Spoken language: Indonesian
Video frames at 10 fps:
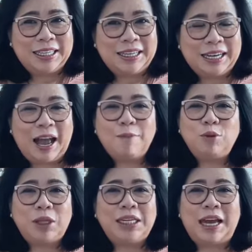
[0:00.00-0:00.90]
kamu
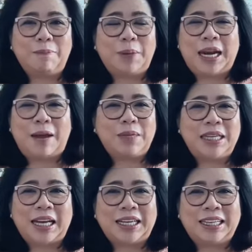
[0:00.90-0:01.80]
tidak pernah
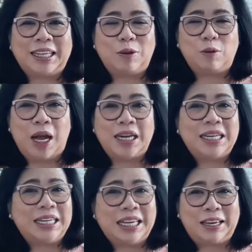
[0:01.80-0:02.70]
menyakiti
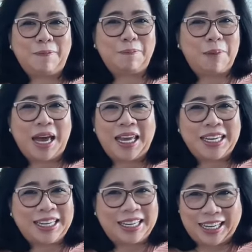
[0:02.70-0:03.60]
Tuhan day by
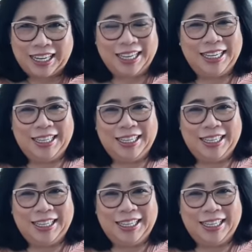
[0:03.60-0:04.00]
day?